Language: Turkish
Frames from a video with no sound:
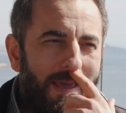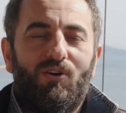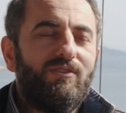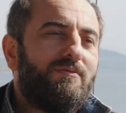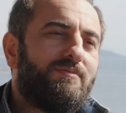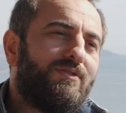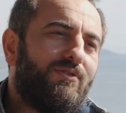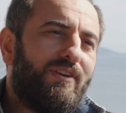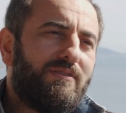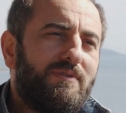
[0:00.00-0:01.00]
O da bir gün
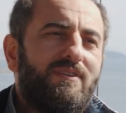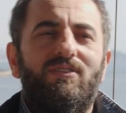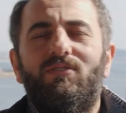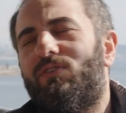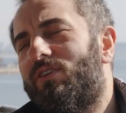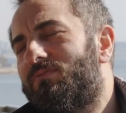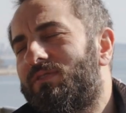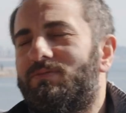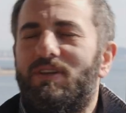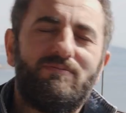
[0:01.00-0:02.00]
öğretmen dedi ki
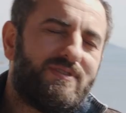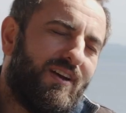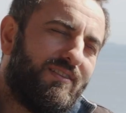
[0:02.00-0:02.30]
öğretmenim Cem bize